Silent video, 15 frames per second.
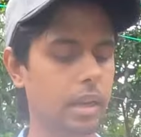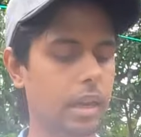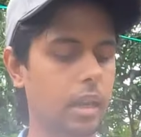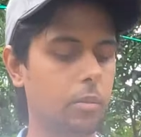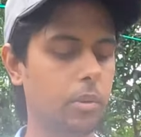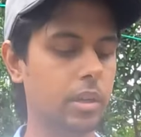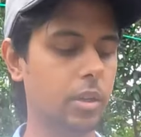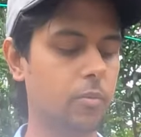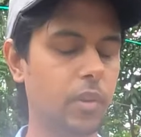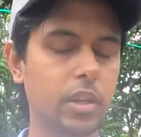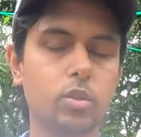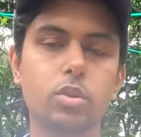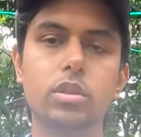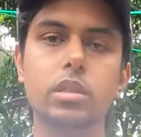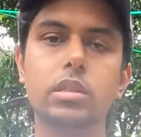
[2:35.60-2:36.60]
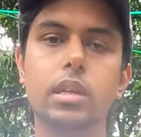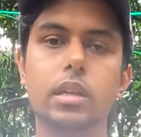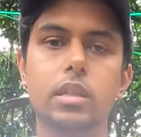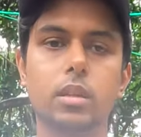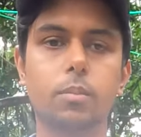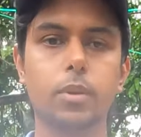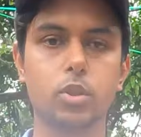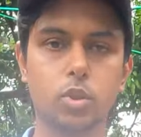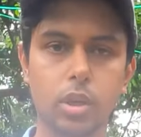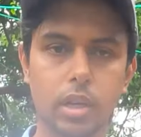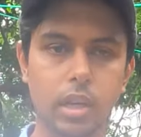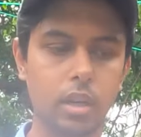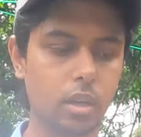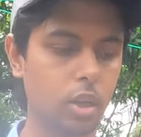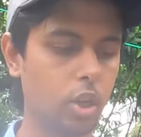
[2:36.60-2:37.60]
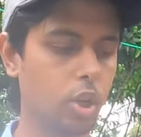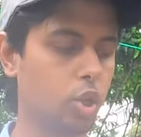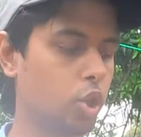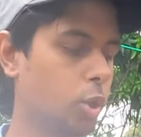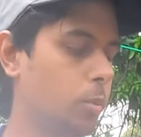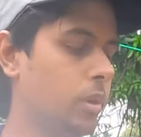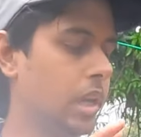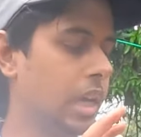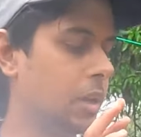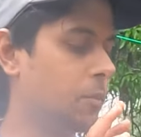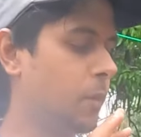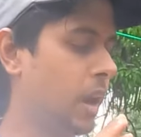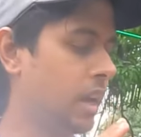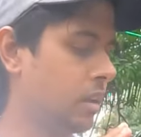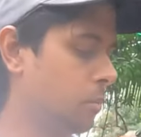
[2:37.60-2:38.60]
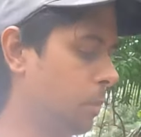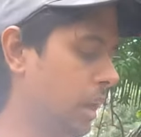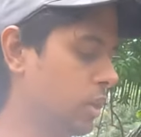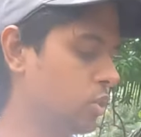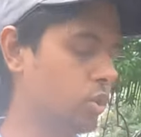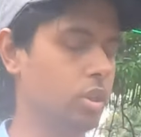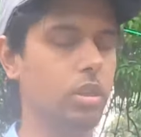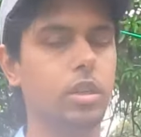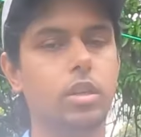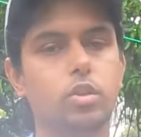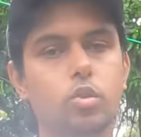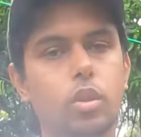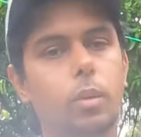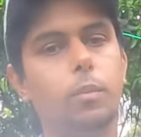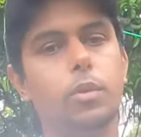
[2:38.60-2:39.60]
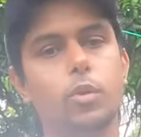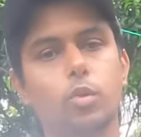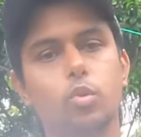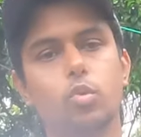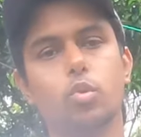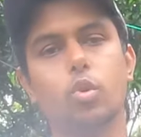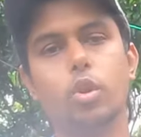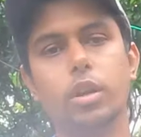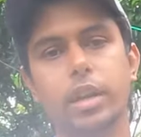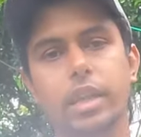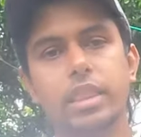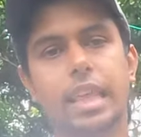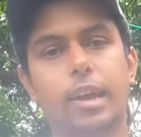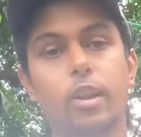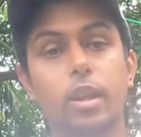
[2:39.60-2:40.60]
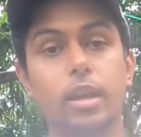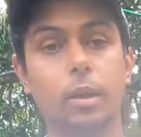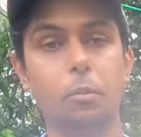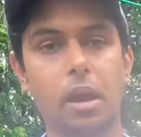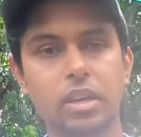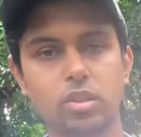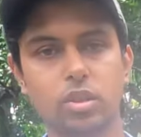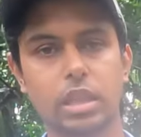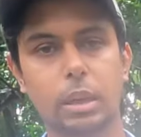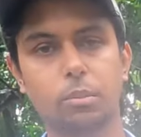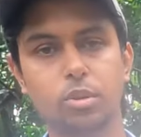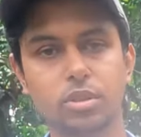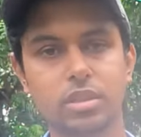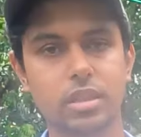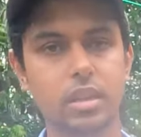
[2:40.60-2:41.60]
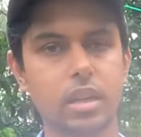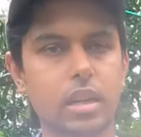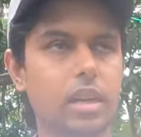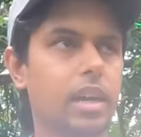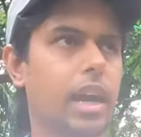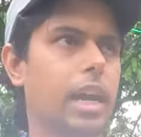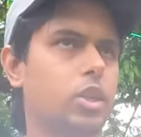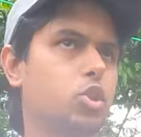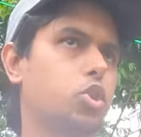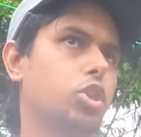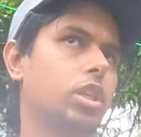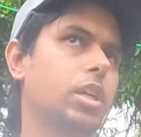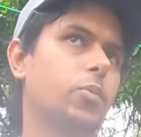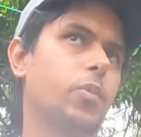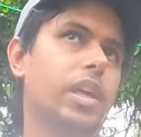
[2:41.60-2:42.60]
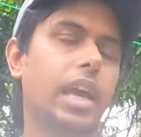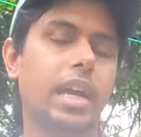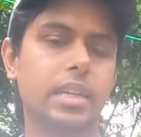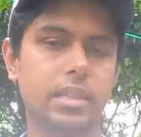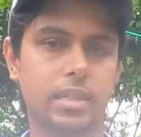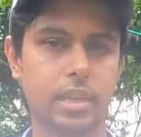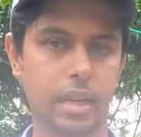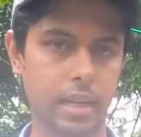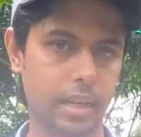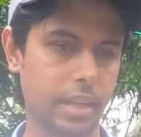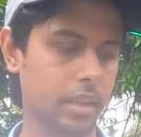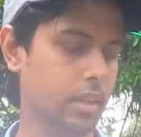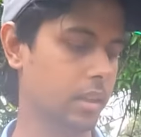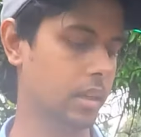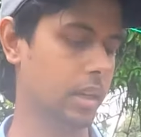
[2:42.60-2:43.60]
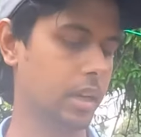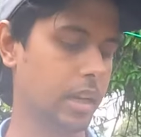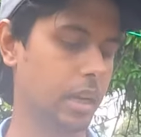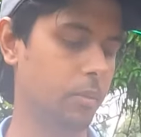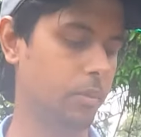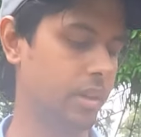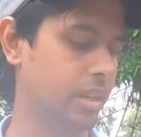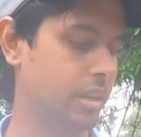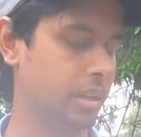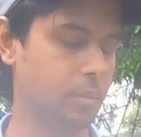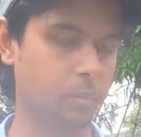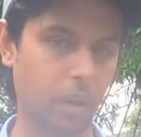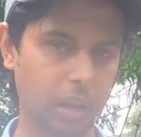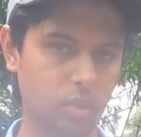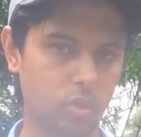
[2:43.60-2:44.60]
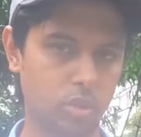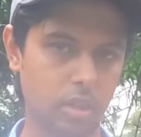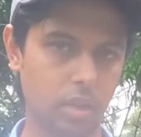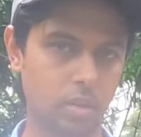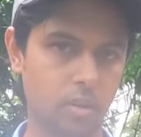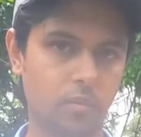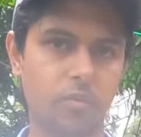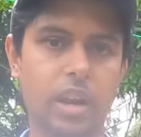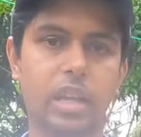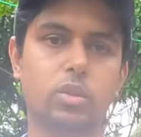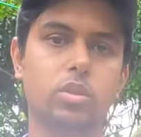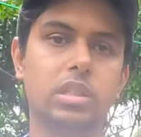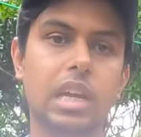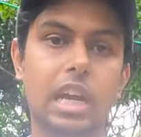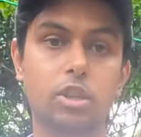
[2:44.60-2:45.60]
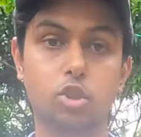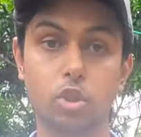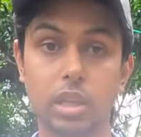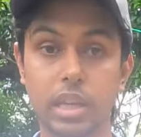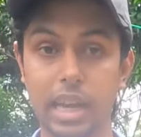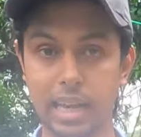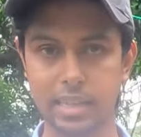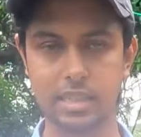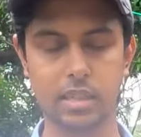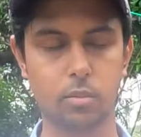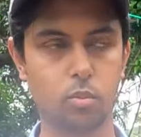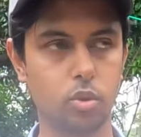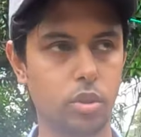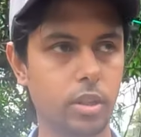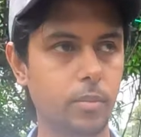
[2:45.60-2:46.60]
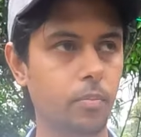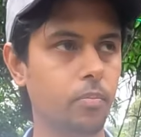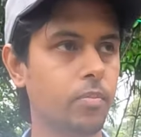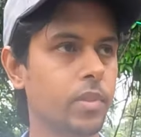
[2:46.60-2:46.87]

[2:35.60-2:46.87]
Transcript: এই হেলমেটের প্রাইস হচ্ছে চার হাজার পাঁচশো টাকা তবে এই ভাইজর এটা যদি আপনি নতুন করে নেন তাহলে এই ভাইজর দাম হচ্ছে আটশো থেকে প্রায় এক হাজার টাকা নেই এই হেলমেটের ভাইজরটার প্রাইস হচ্ছে আটশো থেকে এক হাজারের মধ্যে